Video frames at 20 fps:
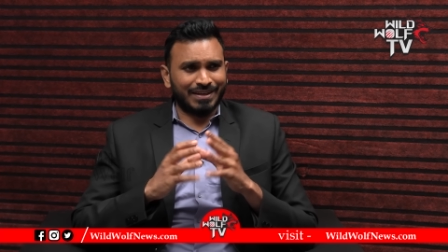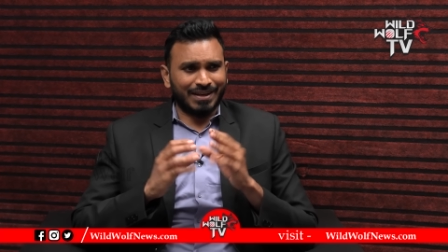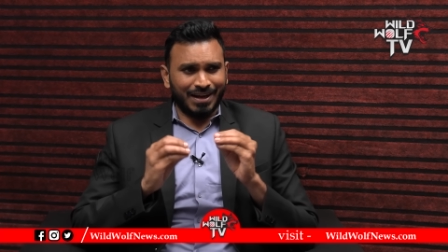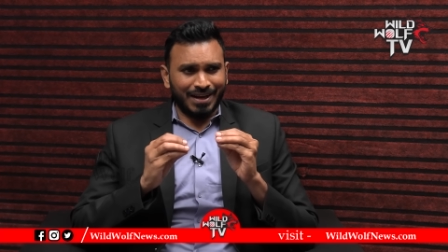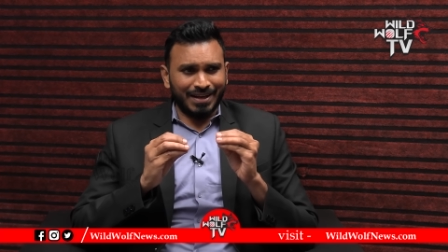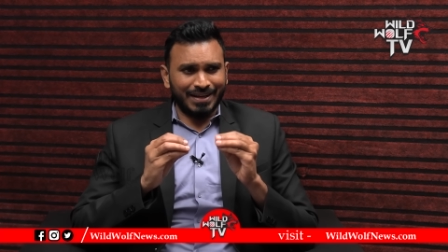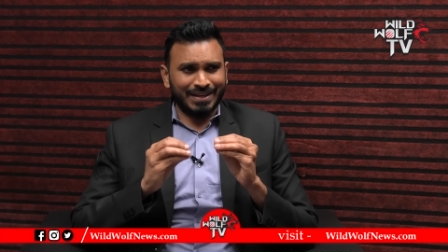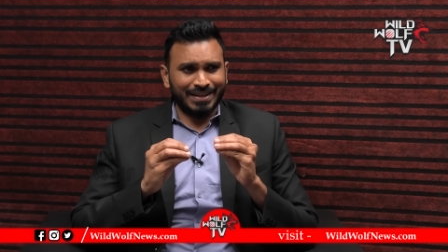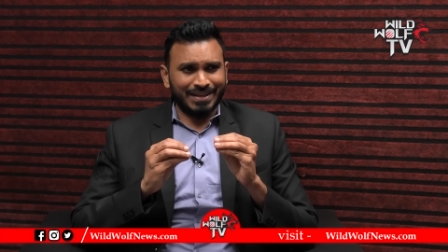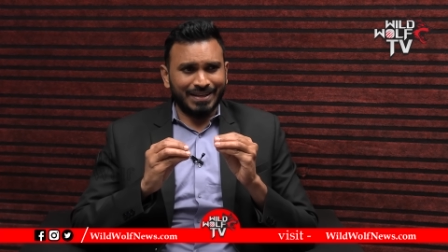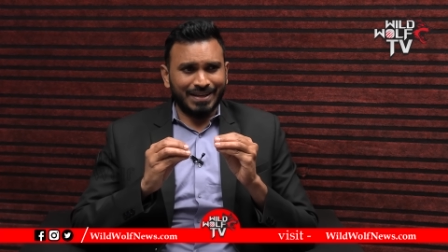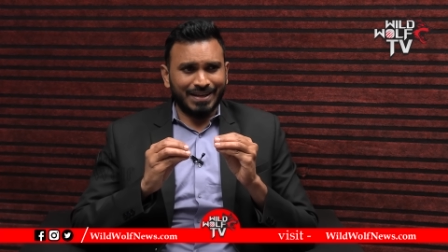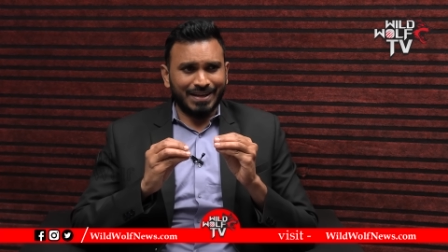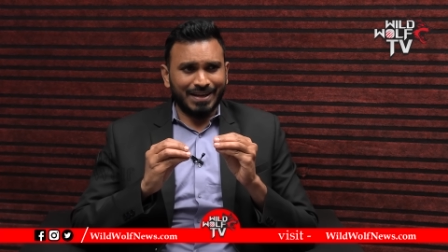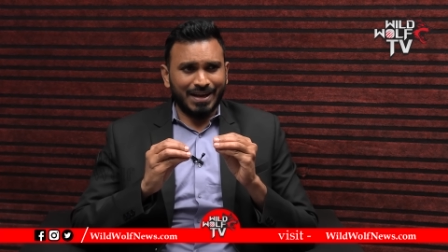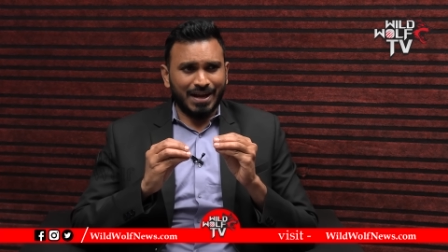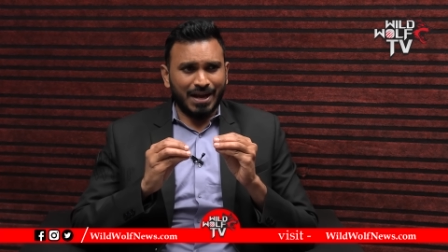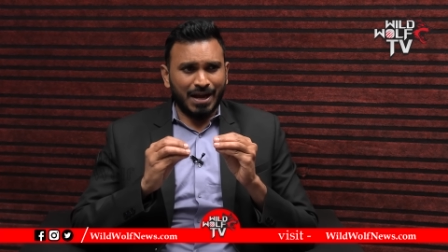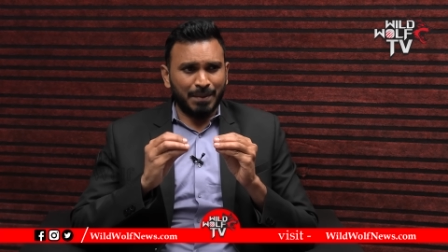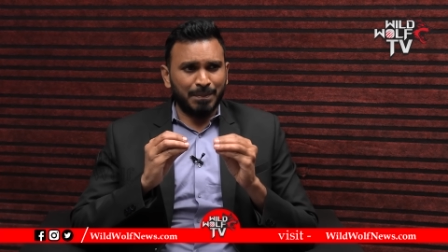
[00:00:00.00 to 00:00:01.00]
కానీ
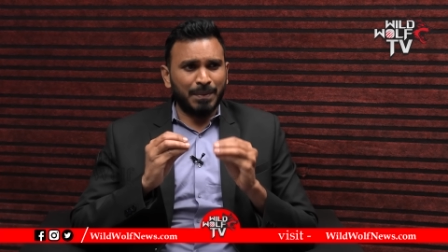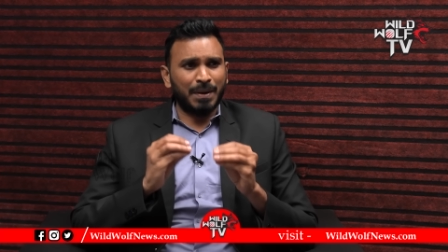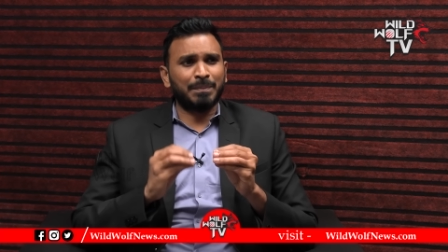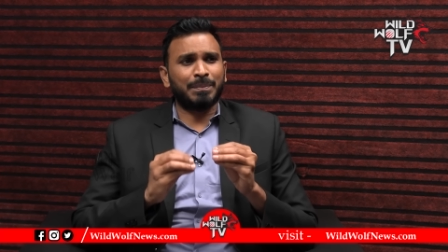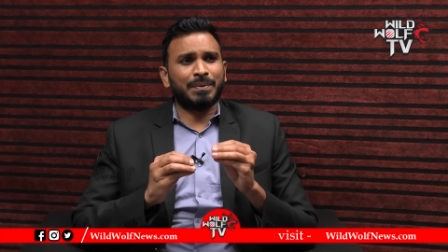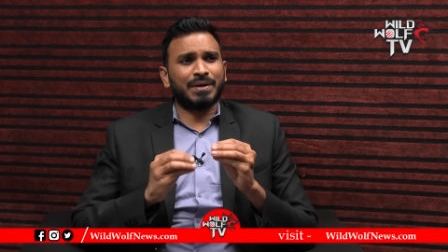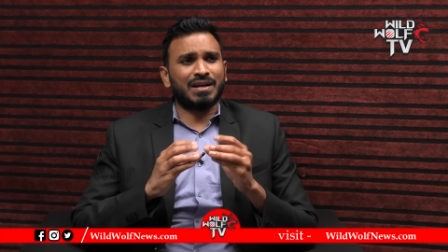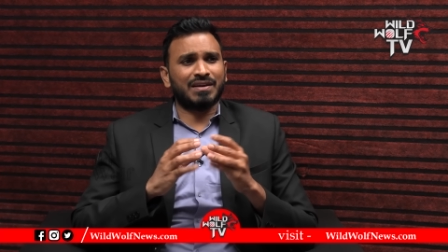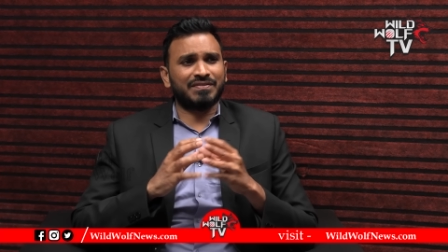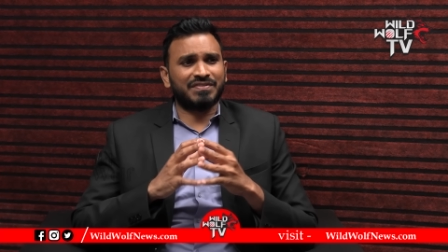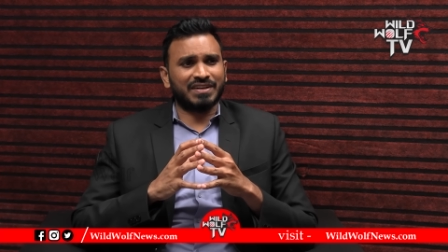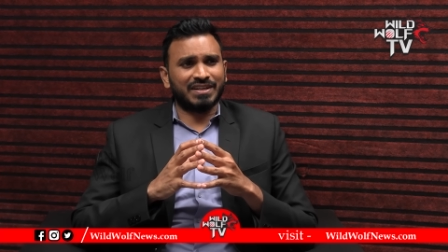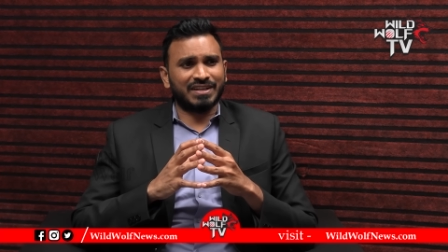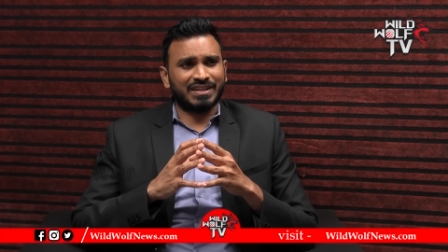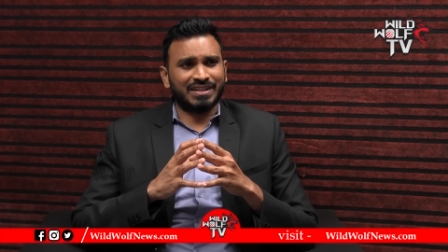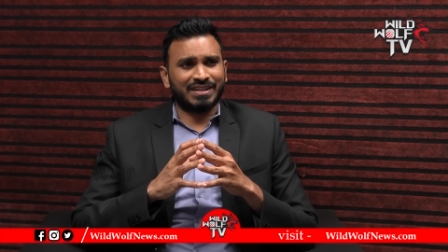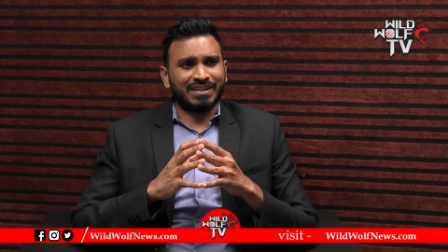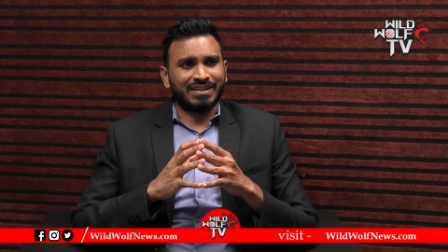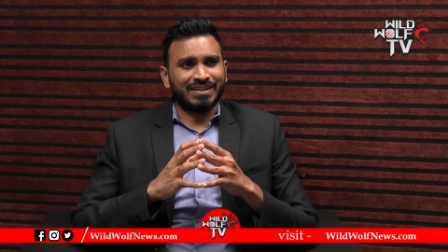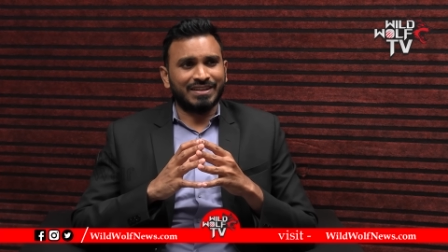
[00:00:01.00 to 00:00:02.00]
ఆ బంపర్
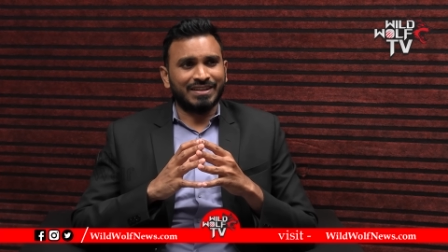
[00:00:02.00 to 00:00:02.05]
ఆఫర్కి